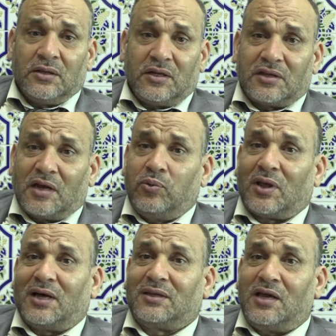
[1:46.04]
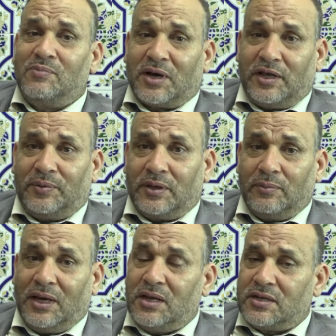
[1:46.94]
تنطالبوا القضاء المغربي
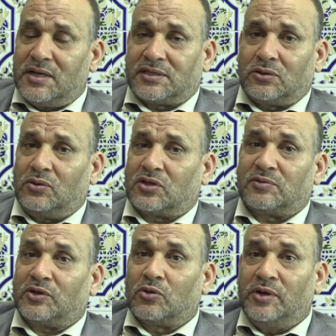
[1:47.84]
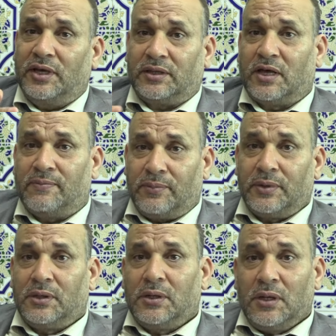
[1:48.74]
بحال هاد الناس هادو خصهم يعطيهم الاعدام
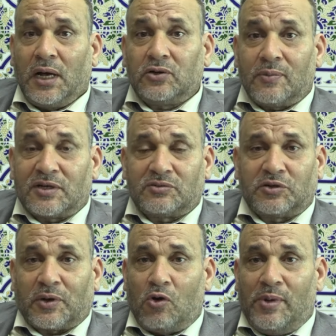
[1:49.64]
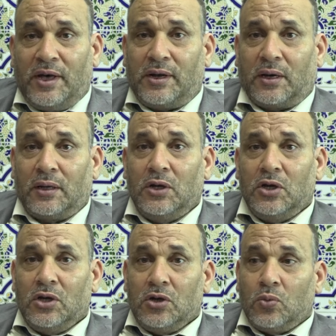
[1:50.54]
هذا ما خصهمش يبقاو معانا
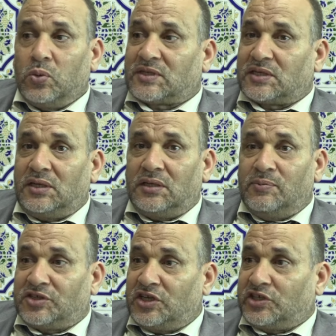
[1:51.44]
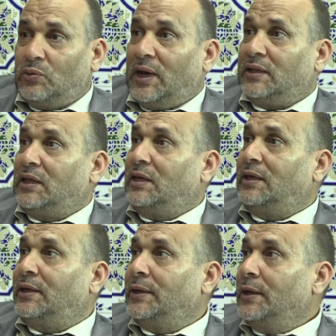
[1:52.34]
والسيد ماشي شي واحد
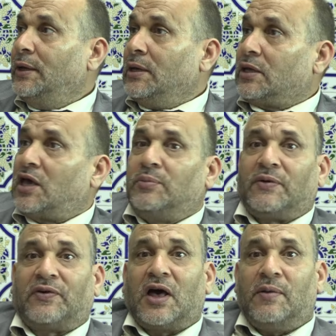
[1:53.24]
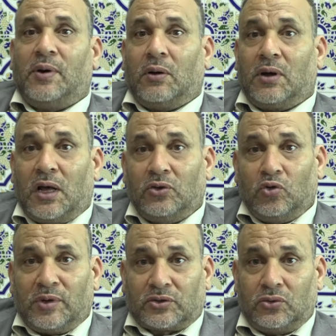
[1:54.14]
اللي كابر في غابه وراه عنده
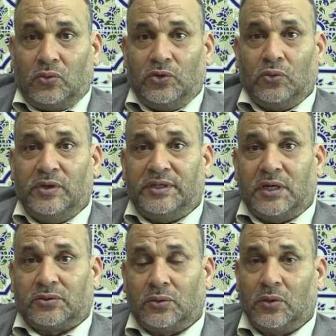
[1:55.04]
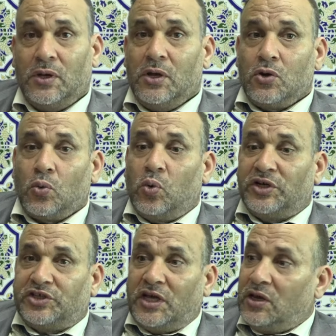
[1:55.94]
مرته وعنده وليداته
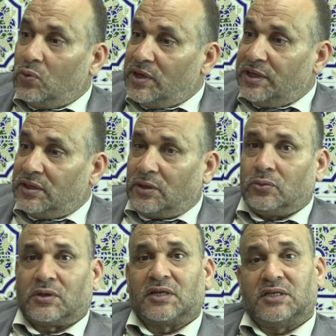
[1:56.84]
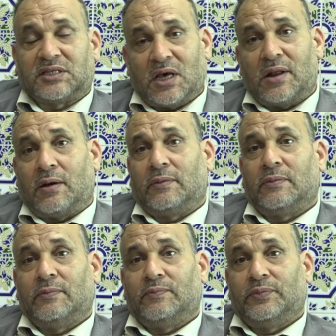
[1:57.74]
ويجي للوليد عنده 12 سنه
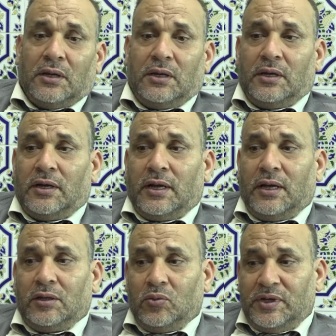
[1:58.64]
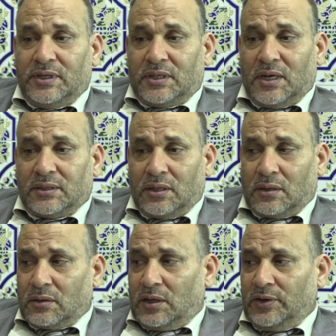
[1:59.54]
آه هاد الوليد
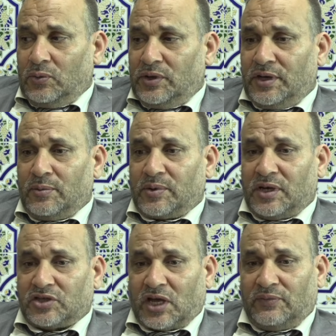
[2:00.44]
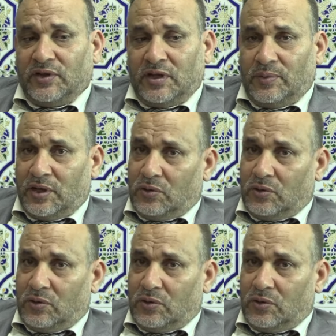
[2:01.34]
هذا حنا ولينا ما بقيناش خايفين دابا هاد